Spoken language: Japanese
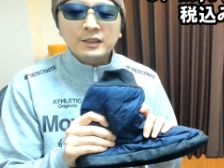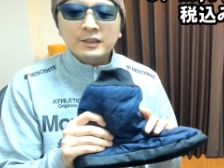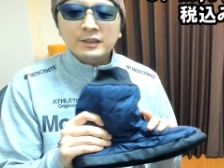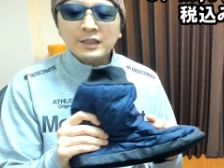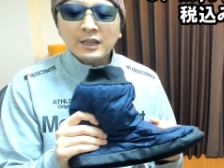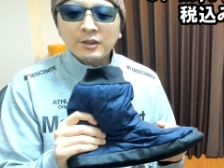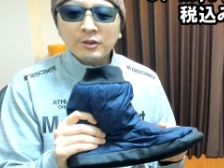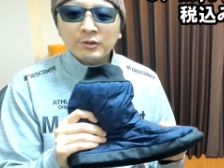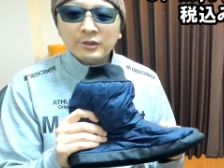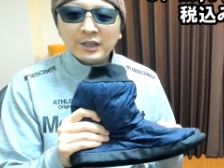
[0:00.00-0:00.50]

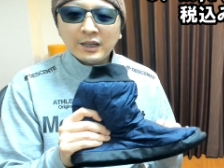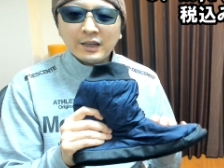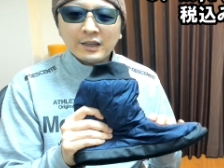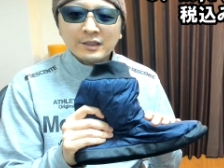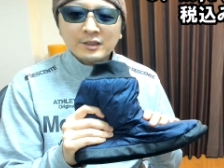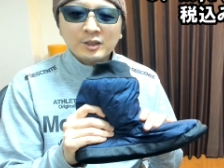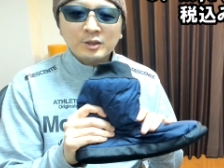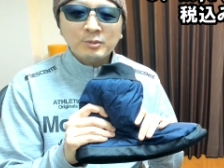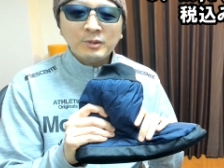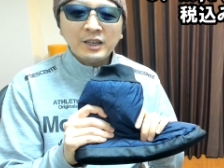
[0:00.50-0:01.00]
なので
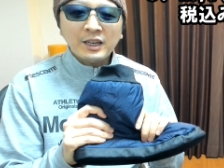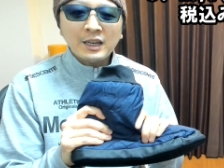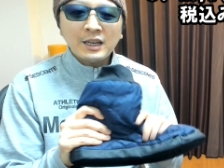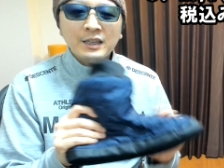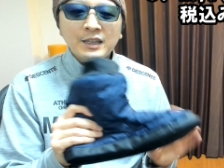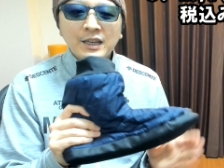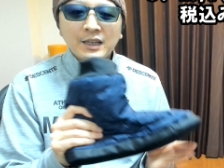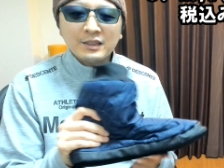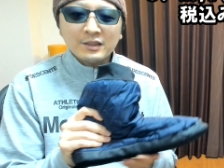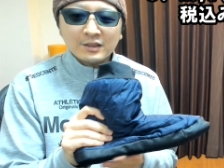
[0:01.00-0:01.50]
滑
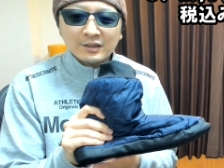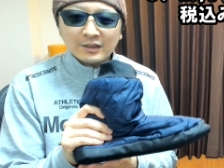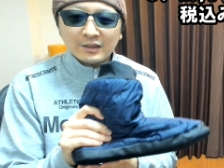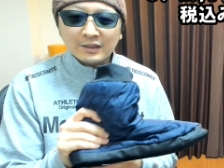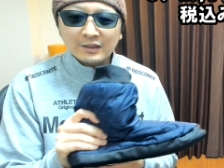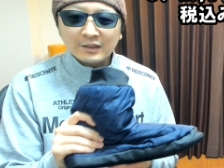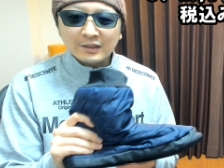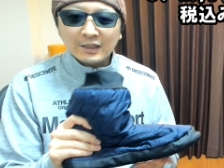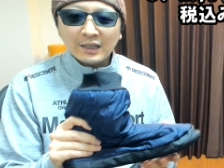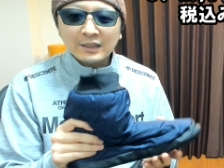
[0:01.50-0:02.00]
らない
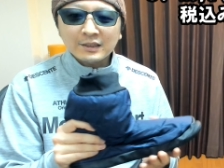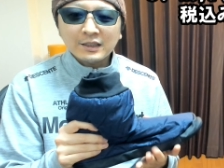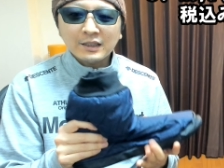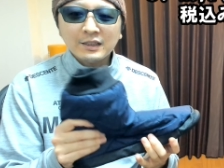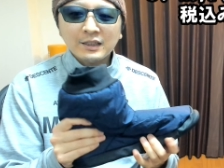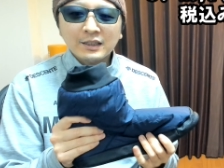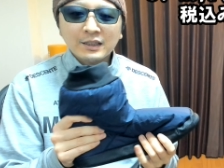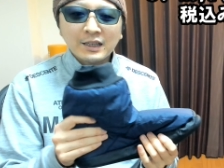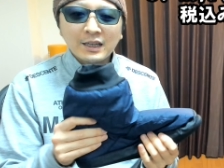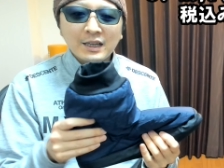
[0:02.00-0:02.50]
し
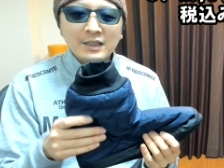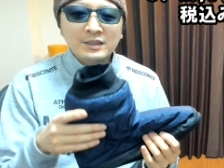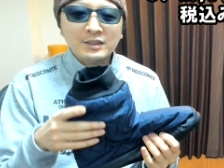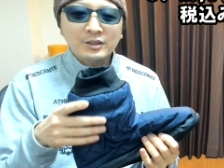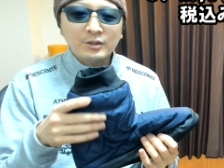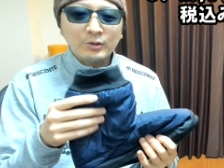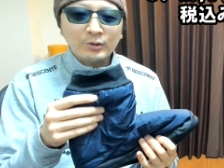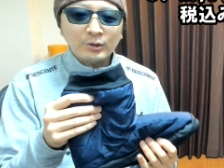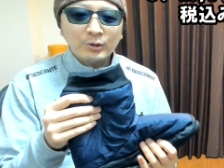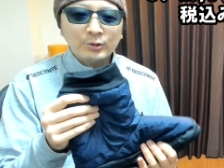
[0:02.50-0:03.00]
暖かい
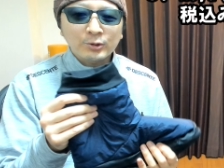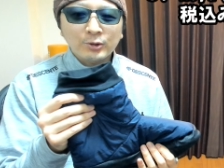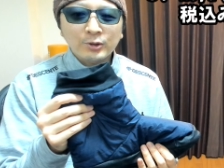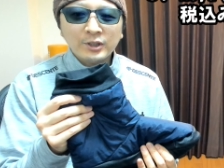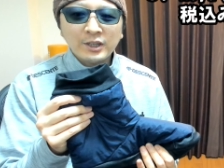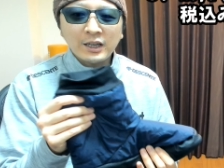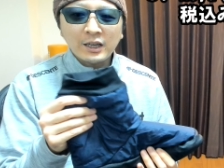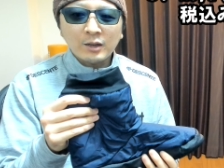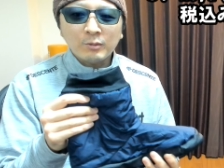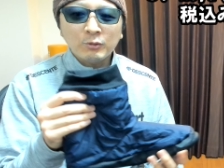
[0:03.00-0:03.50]
しというこ
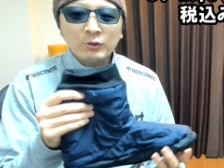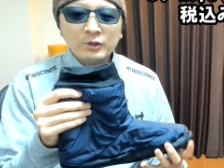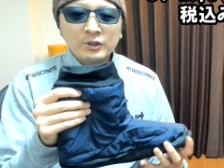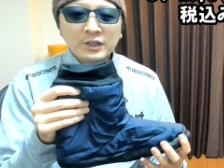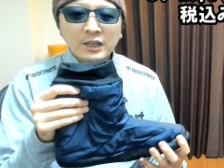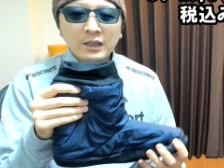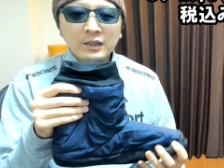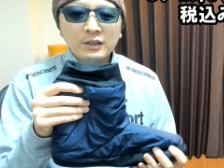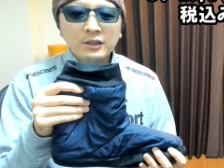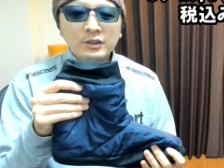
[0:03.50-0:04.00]
とで、もう
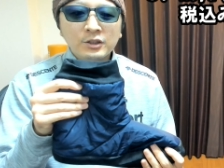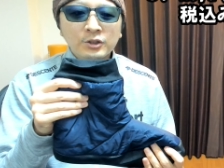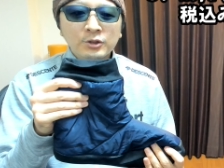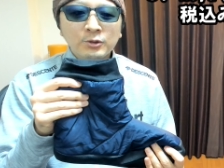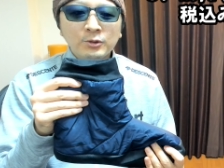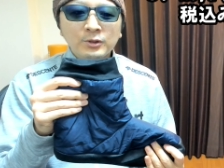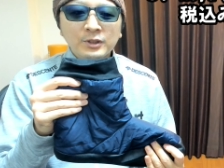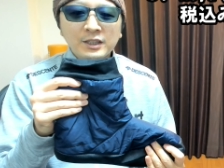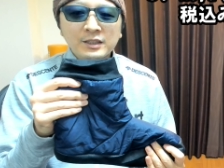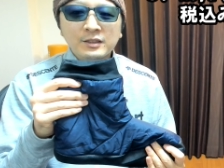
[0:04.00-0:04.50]
最
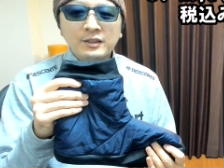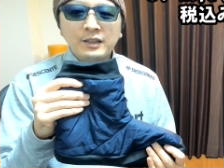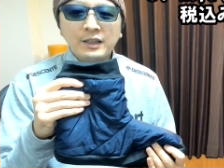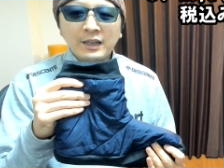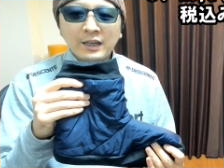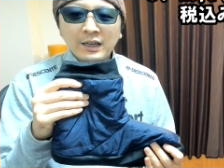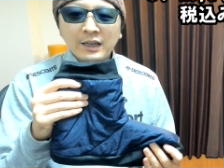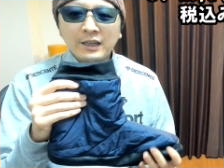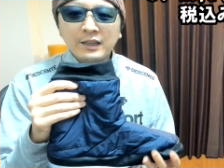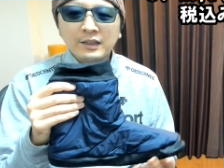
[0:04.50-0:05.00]
強です
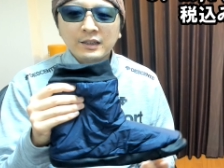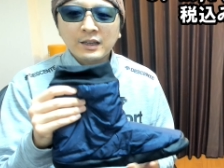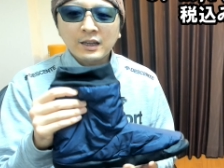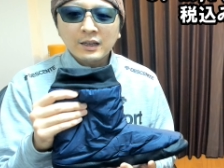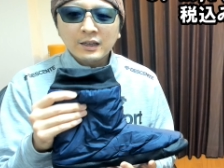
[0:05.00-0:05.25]
ね。はい。